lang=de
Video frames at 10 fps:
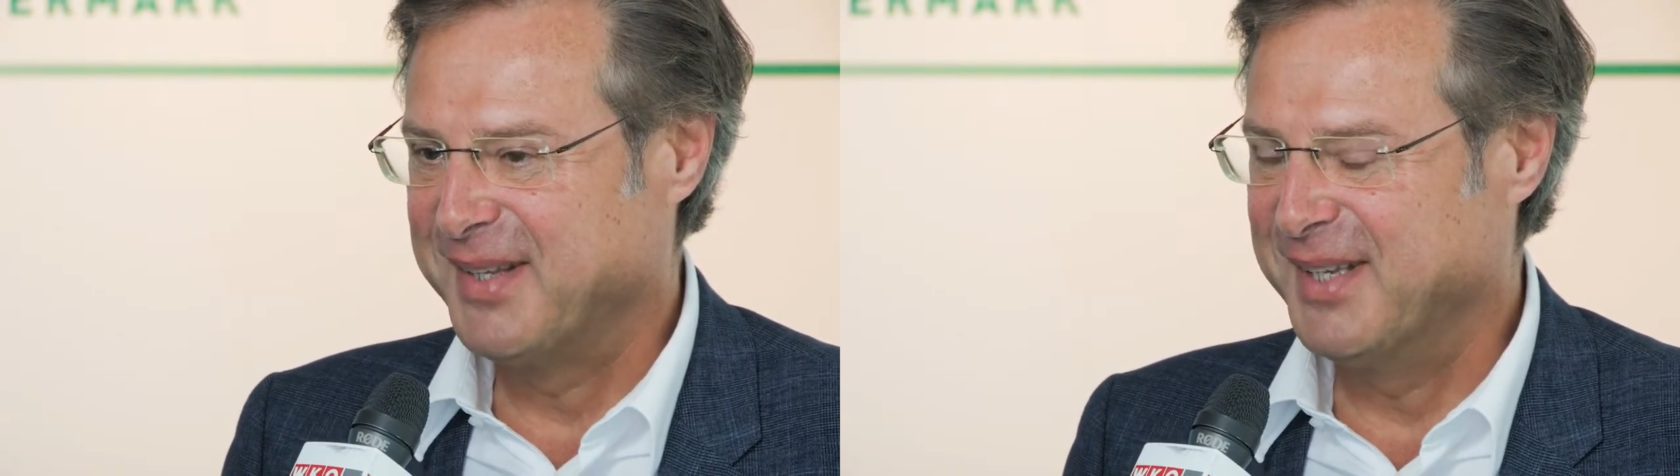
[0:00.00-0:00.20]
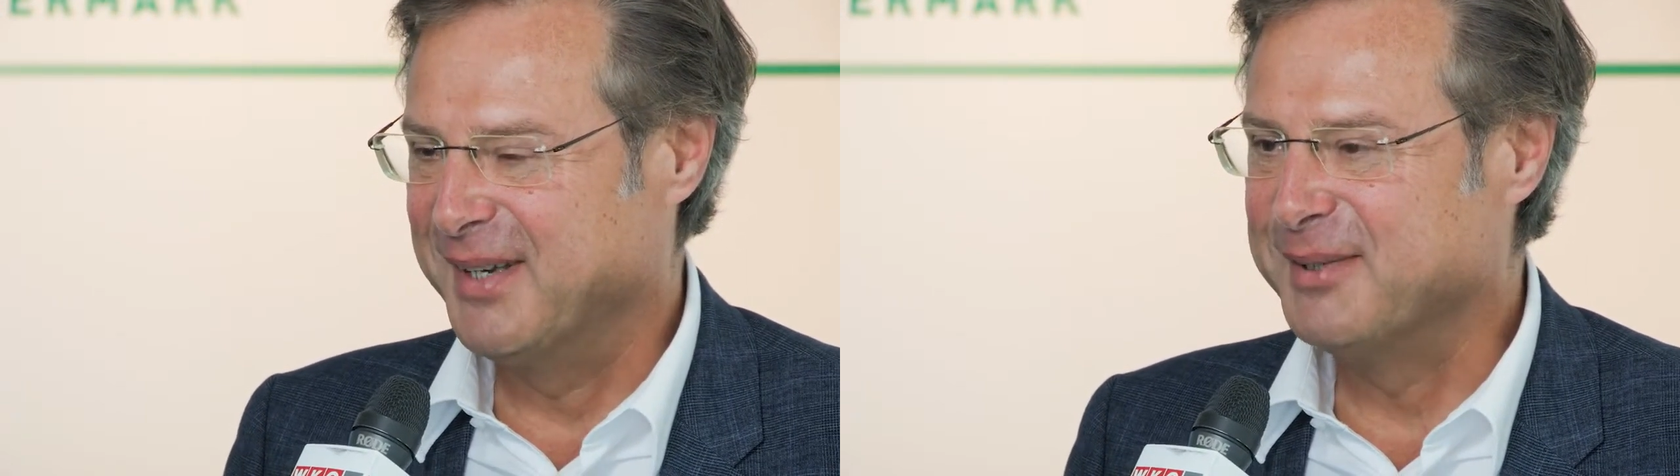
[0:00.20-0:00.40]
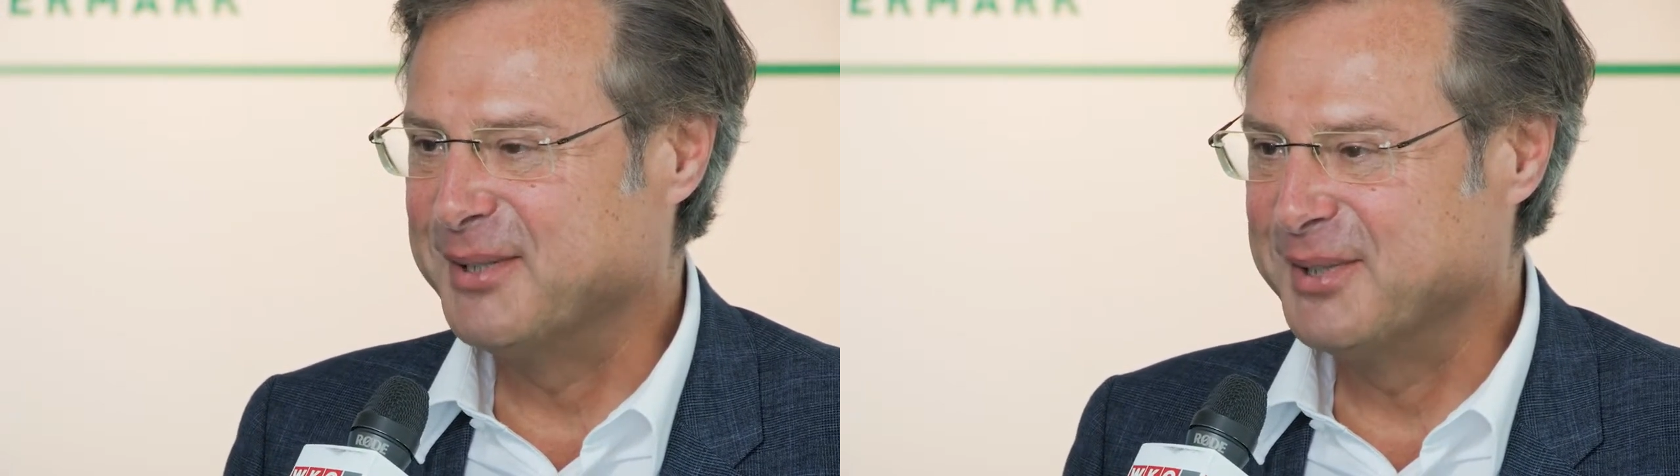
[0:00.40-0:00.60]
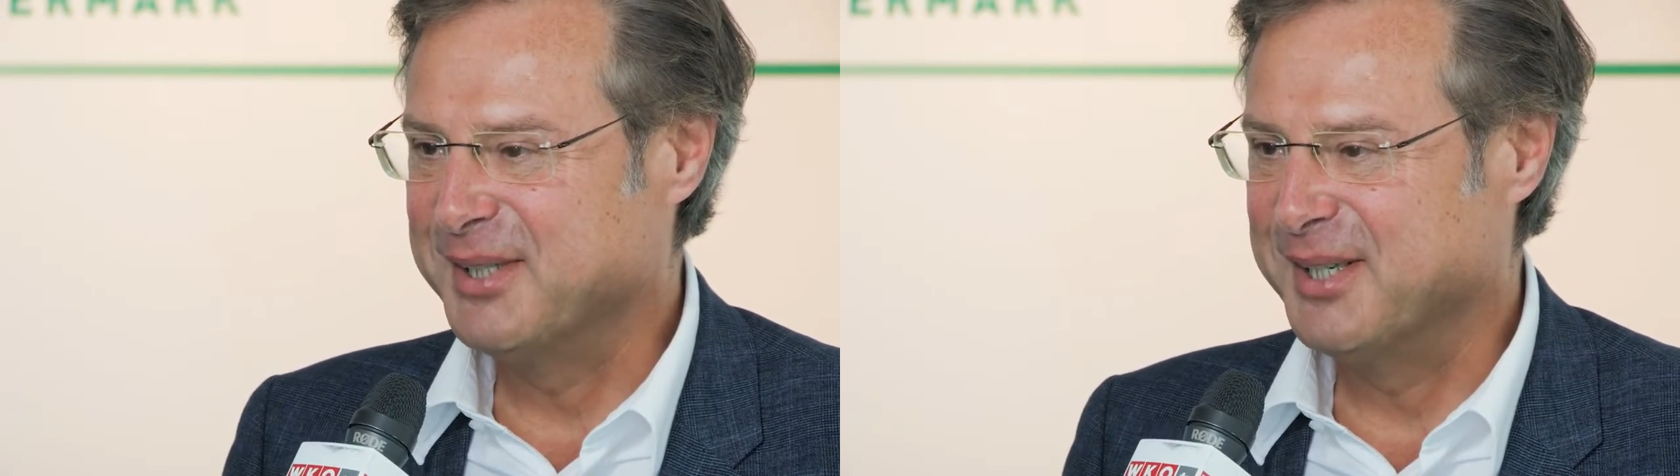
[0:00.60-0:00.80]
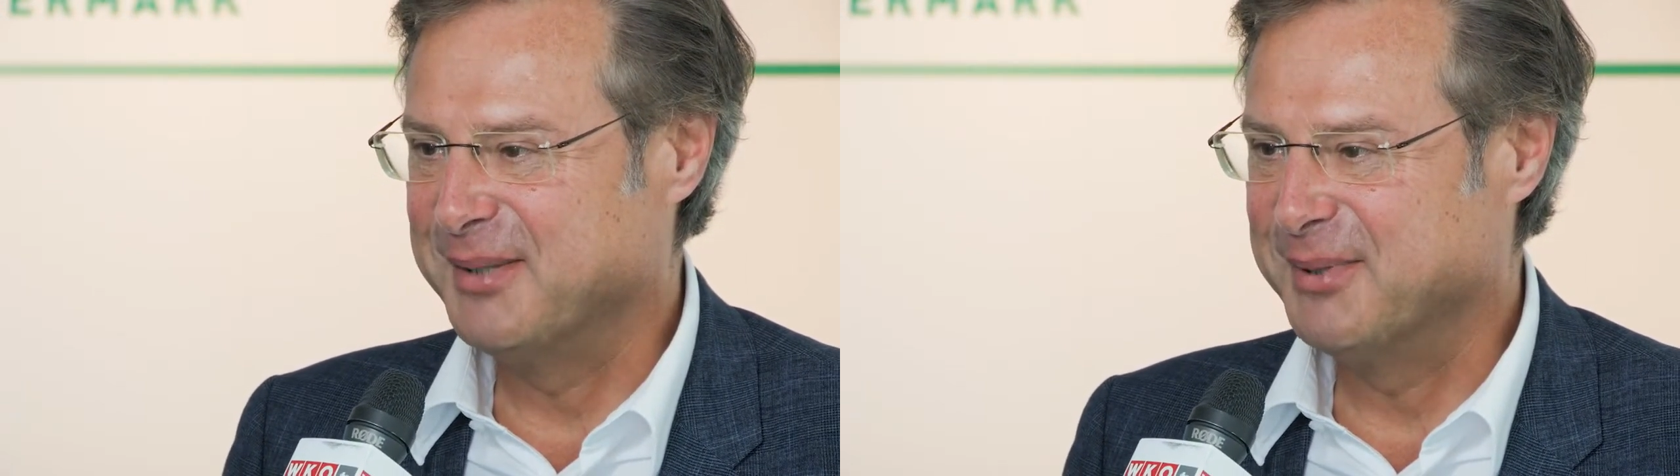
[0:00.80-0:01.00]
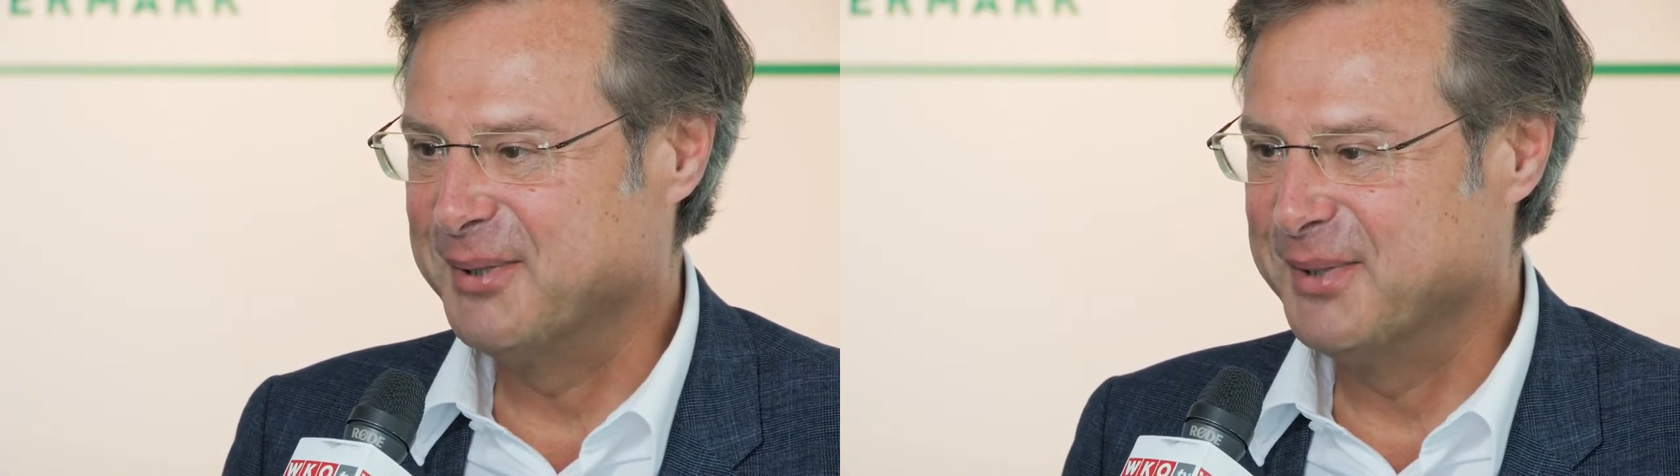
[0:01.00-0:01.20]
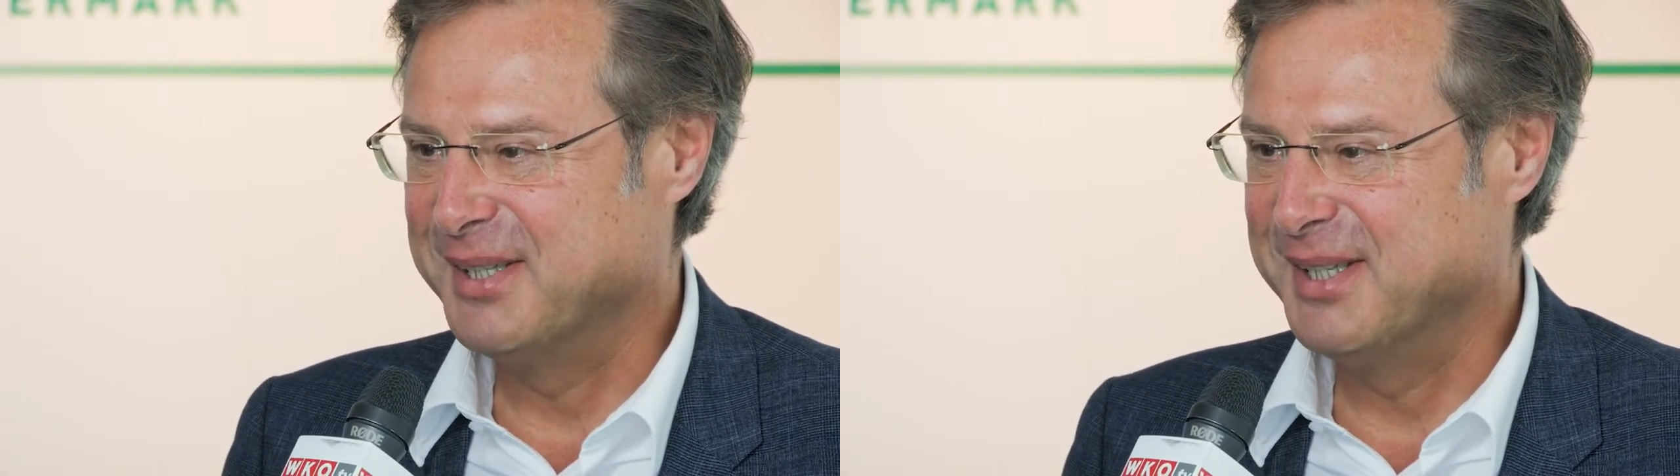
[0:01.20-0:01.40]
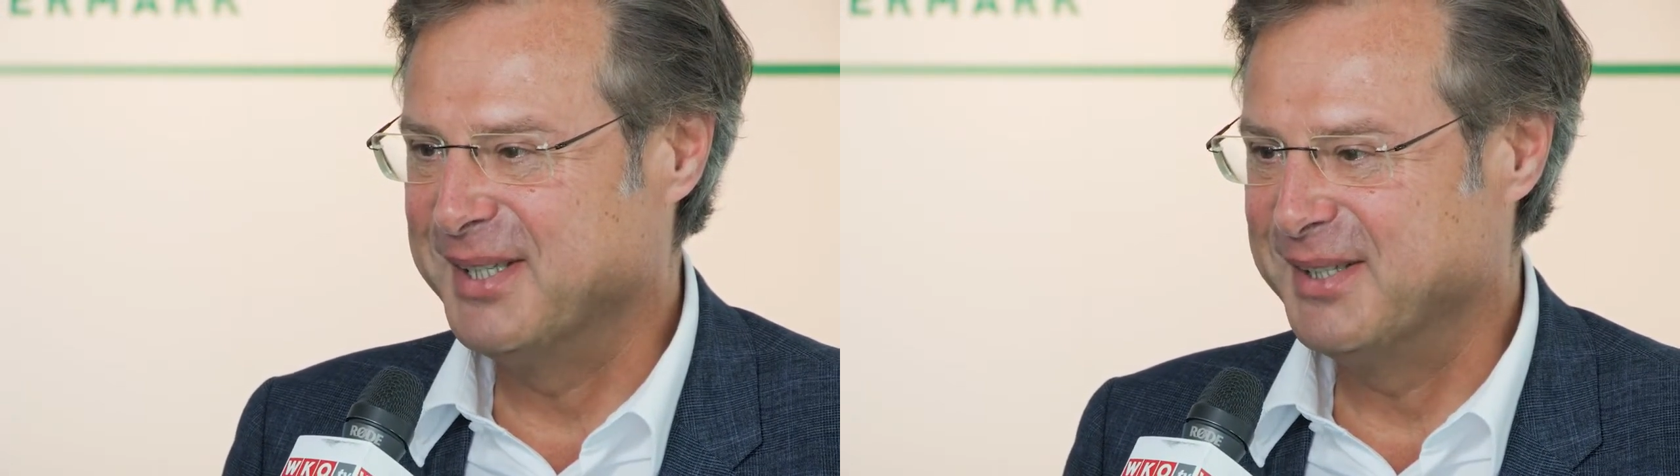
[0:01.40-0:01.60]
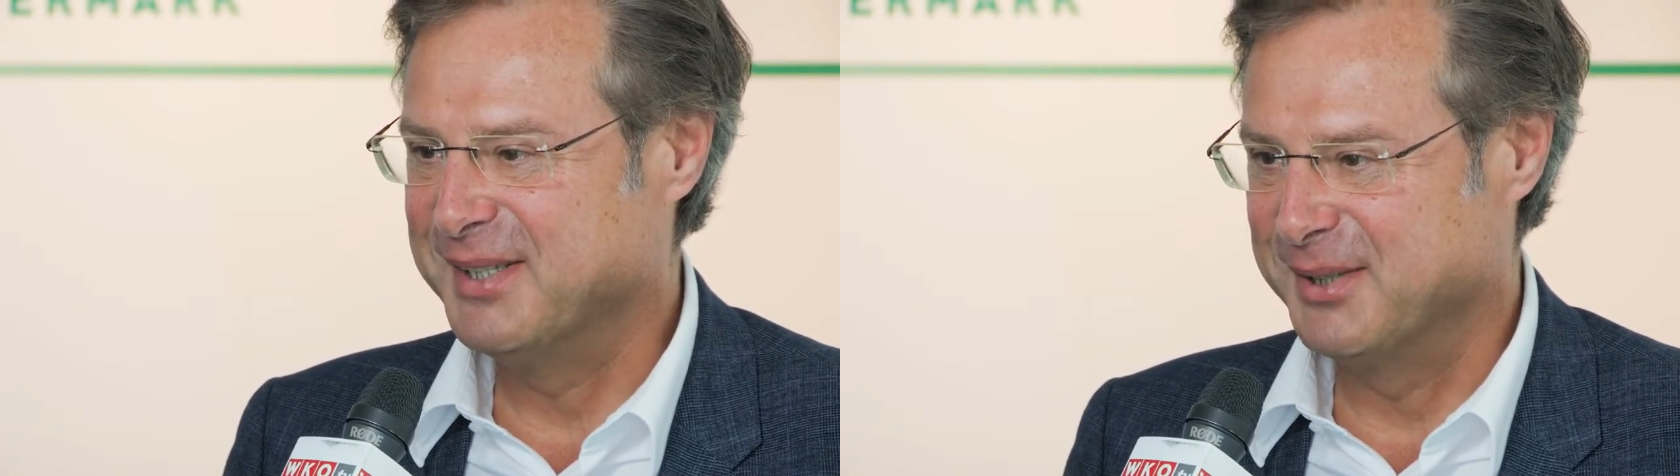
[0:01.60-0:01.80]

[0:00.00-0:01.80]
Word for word: die Arbeitslosigkeit bei Jugendlichen,